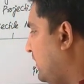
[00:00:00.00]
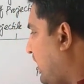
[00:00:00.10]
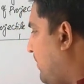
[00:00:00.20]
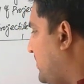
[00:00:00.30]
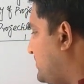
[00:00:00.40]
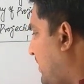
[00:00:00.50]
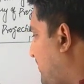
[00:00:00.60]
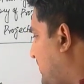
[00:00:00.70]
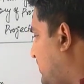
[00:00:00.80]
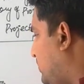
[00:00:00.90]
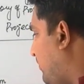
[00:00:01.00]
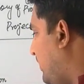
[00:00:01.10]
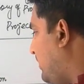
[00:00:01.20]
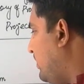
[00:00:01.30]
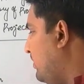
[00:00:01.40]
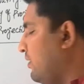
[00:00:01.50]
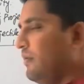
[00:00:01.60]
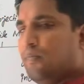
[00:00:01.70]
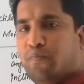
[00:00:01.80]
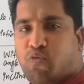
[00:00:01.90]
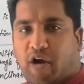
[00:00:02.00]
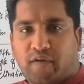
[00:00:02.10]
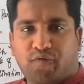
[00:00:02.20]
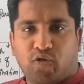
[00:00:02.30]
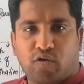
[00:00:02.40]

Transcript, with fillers: कि आप एग्जाम्पल 3.4